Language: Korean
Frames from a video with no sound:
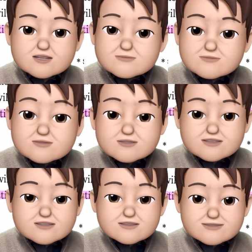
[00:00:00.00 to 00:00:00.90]
그래서
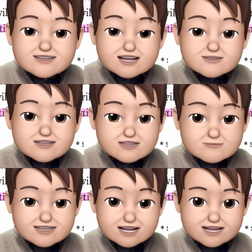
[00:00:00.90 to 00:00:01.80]
부모들은
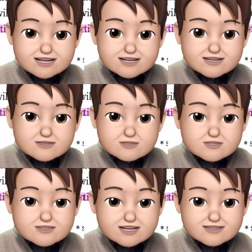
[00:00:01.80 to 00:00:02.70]
책임이 있습니다.
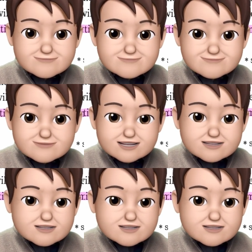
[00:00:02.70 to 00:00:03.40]
어떤 책임?